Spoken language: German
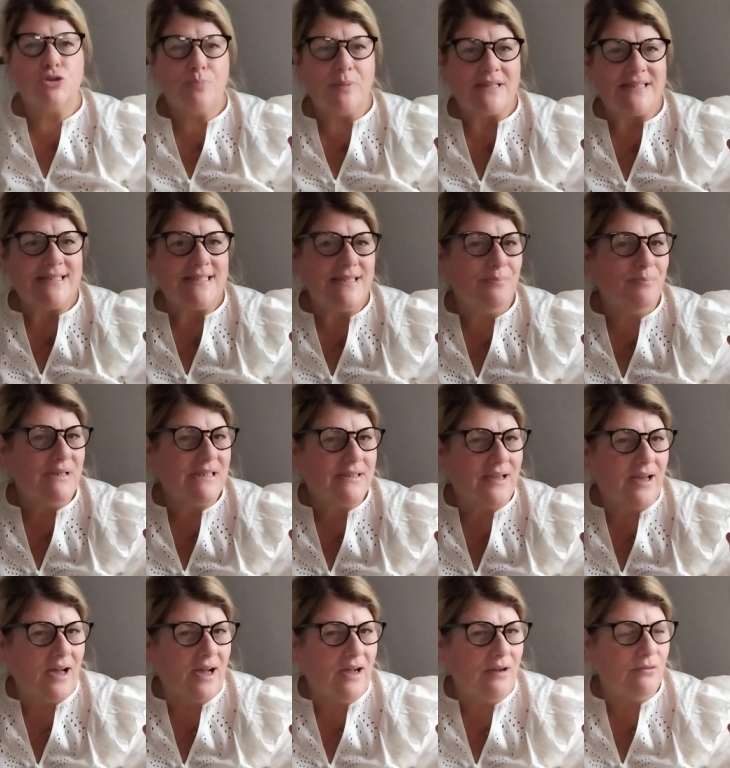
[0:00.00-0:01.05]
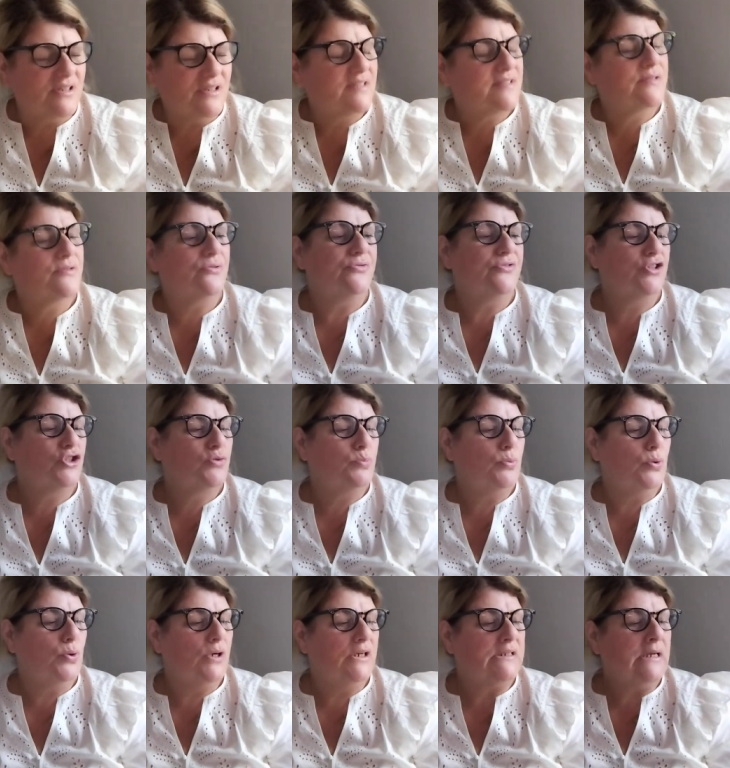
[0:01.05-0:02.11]
spazieren mit Karl und das ist unser
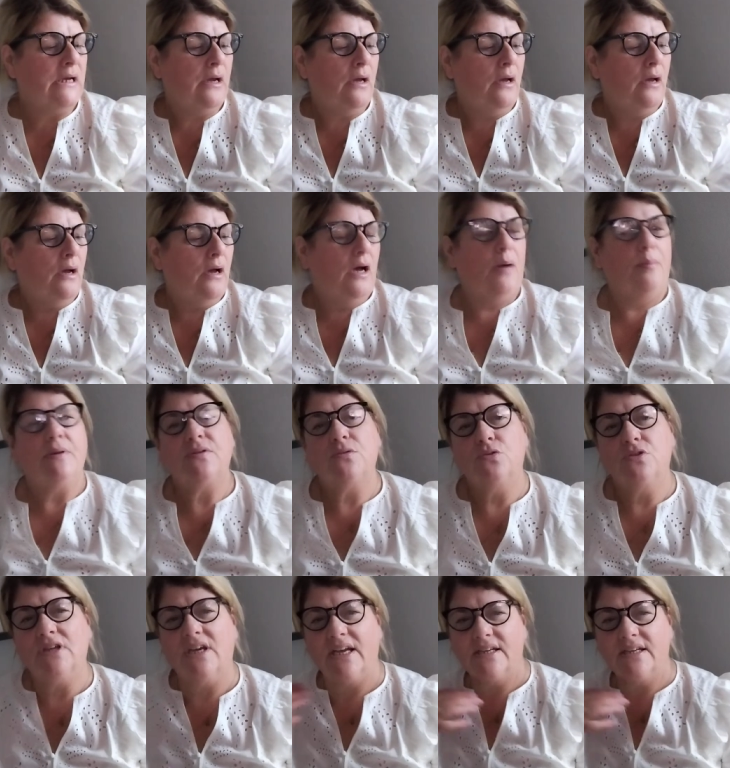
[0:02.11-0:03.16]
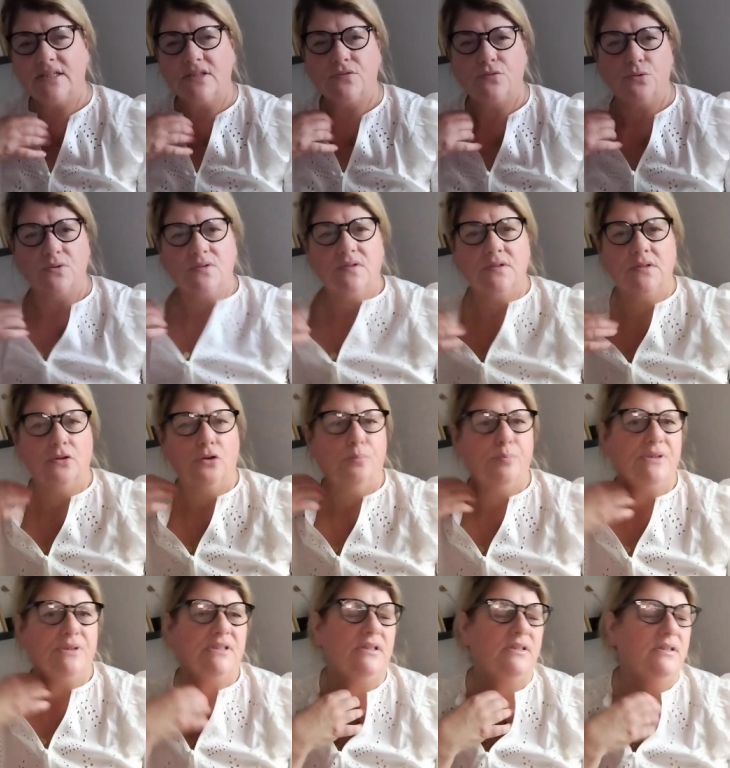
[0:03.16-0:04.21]
Sport. Aber so direkt, dass wir uns hier noch
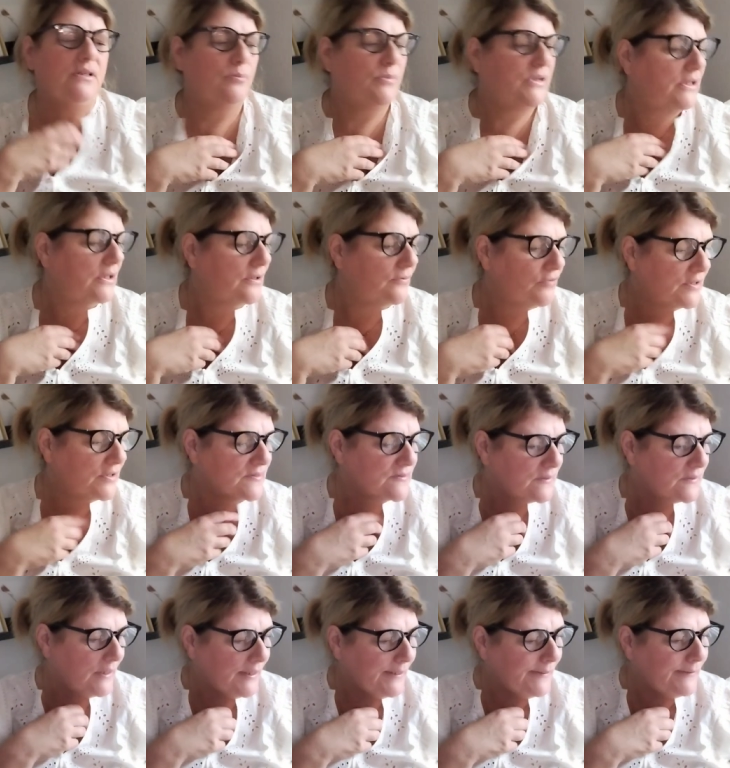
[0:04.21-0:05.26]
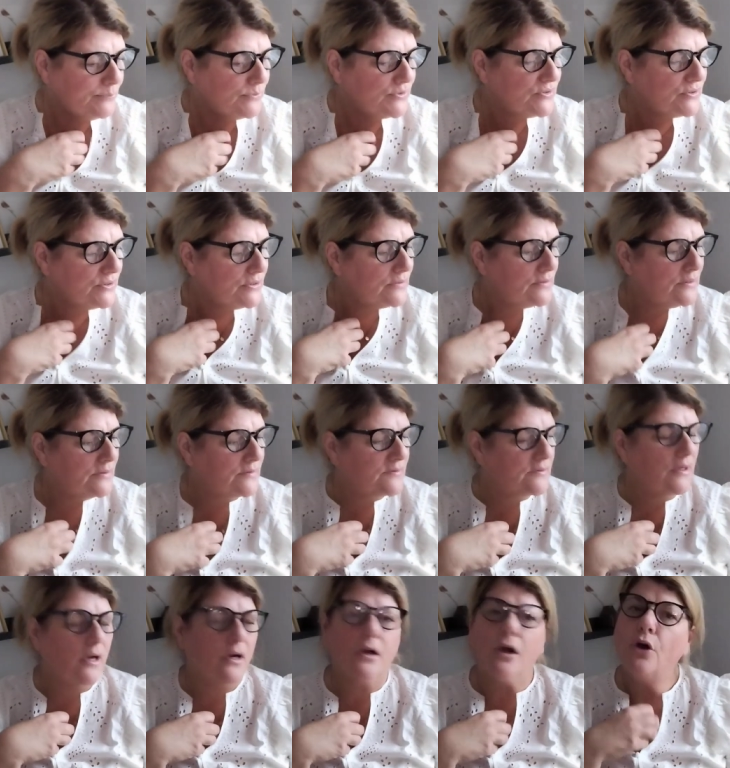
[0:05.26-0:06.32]
betätigen mit irgendwas, nein, muss ich jetzt
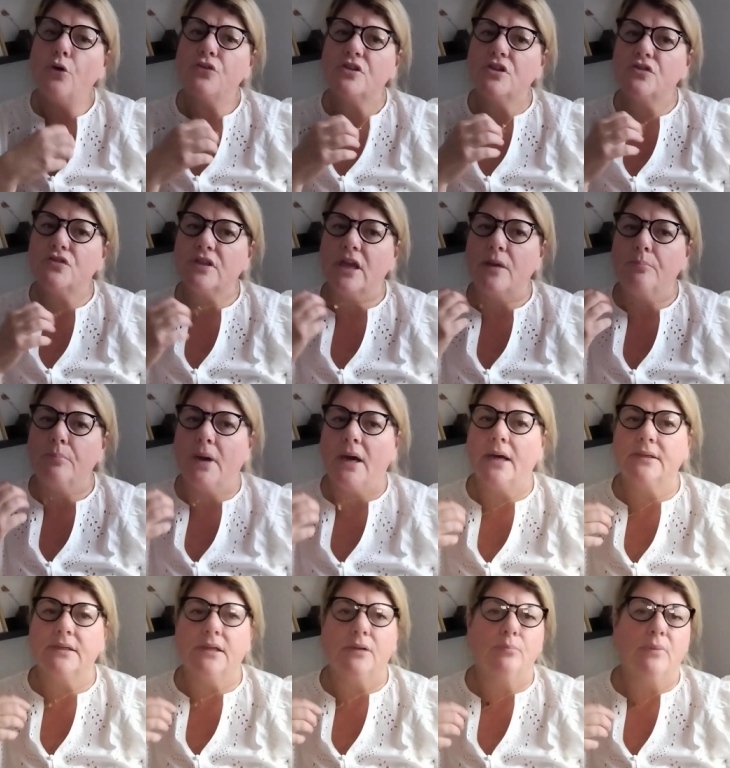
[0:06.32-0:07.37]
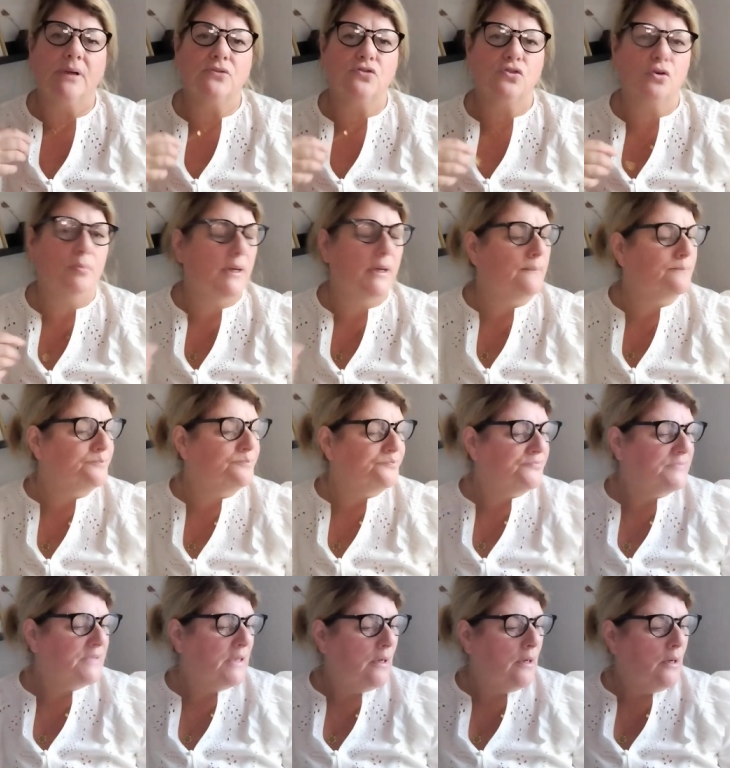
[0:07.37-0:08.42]
sagen. Außer zu gern baden gehen wir im Sommer.
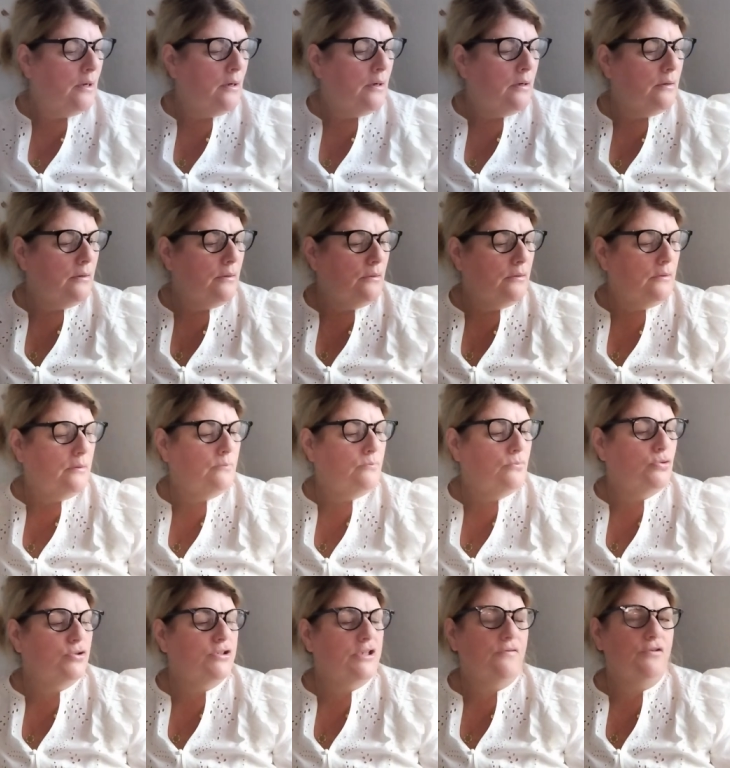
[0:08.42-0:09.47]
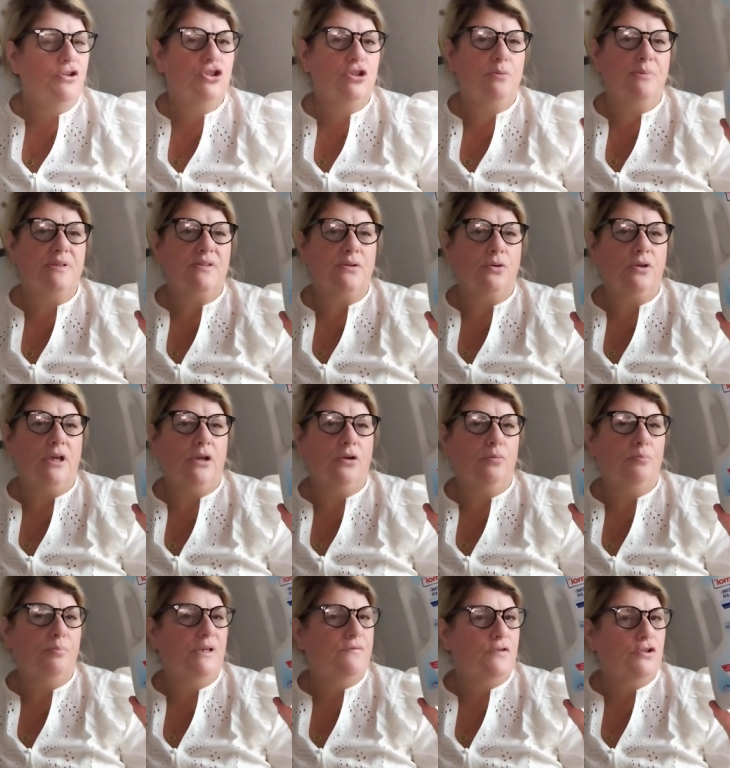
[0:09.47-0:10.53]
Ähm, Unterwäsche nehme ich auch gerne
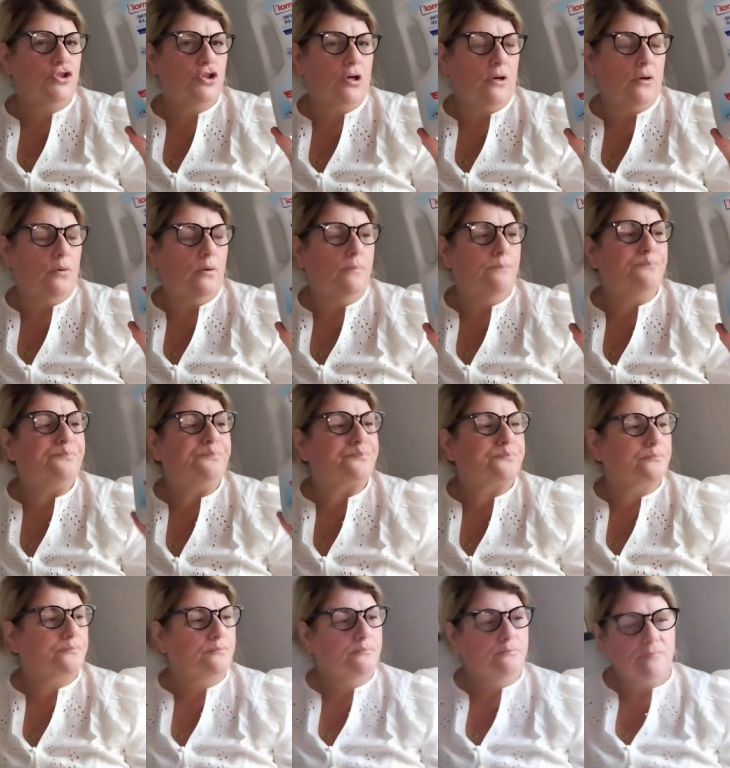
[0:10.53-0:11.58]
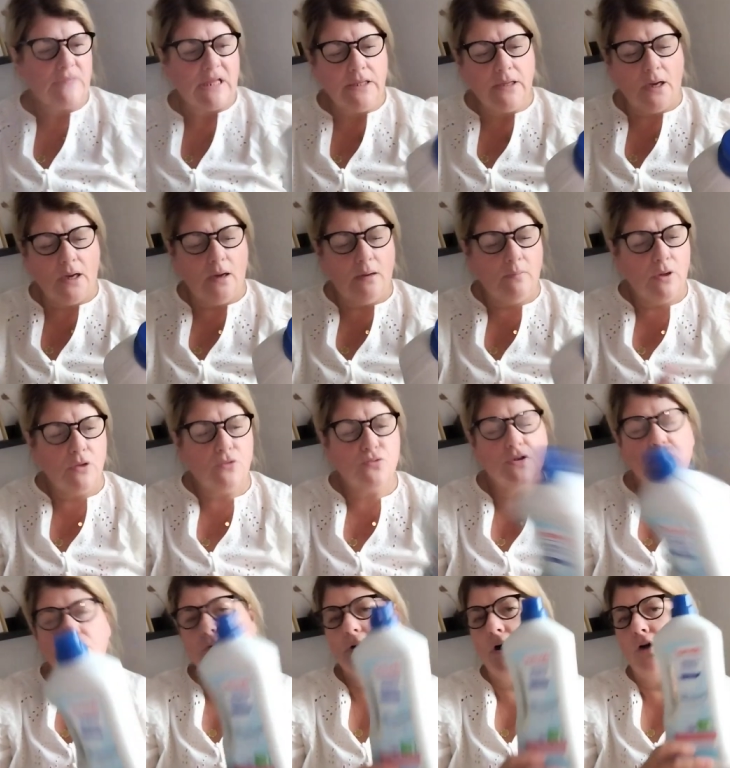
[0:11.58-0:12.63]
und Bettwäsche auch. Ja, also
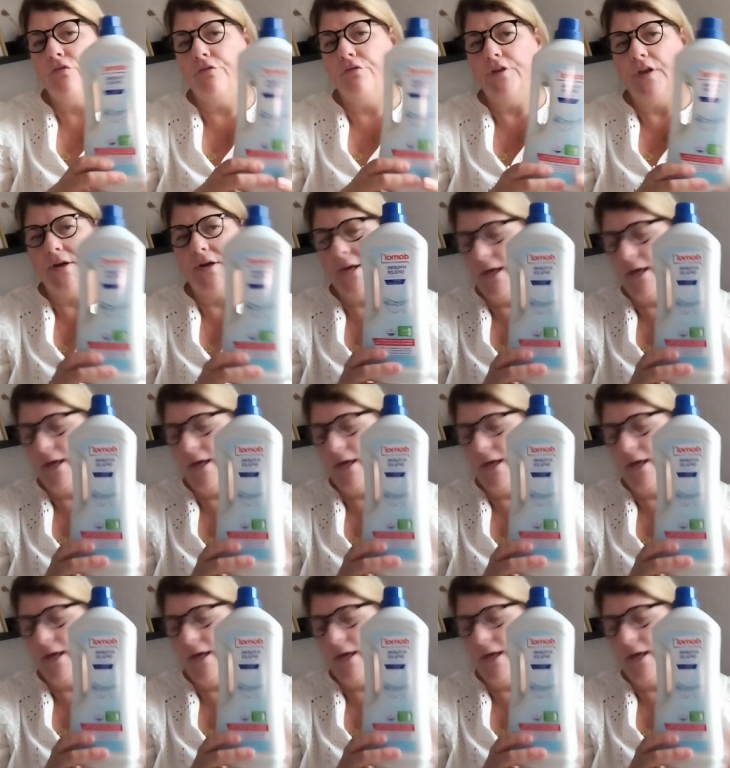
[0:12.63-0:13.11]
das kaufe ich wieder